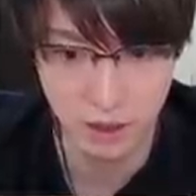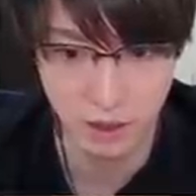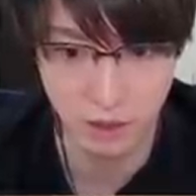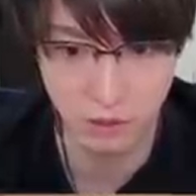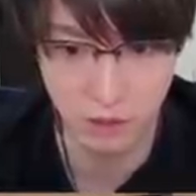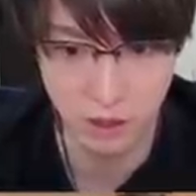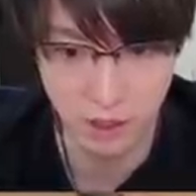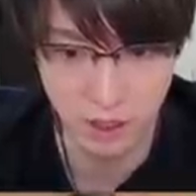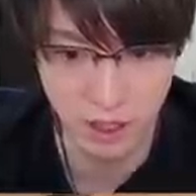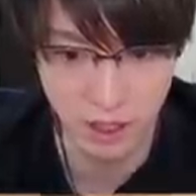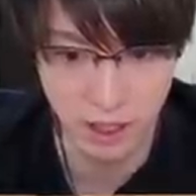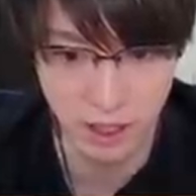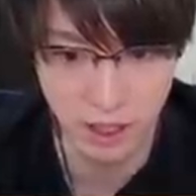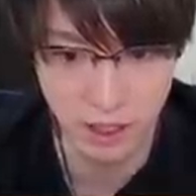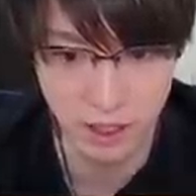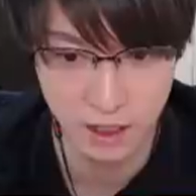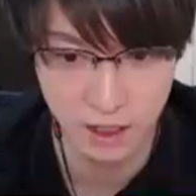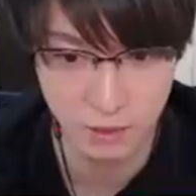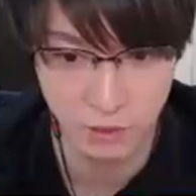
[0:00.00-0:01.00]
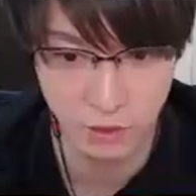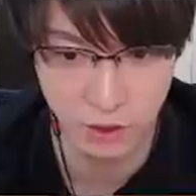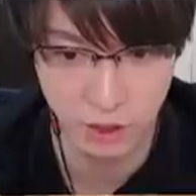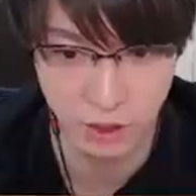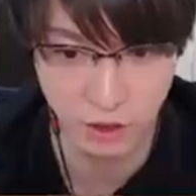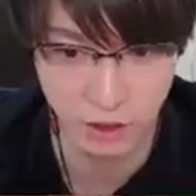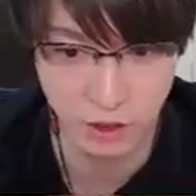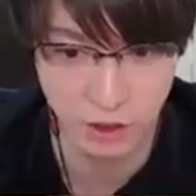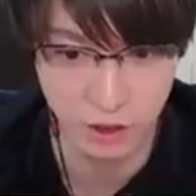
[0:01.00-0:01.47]
あ、どうですか？
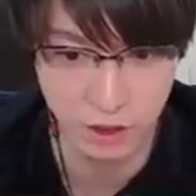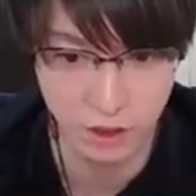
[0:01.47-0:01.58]
ポイント。も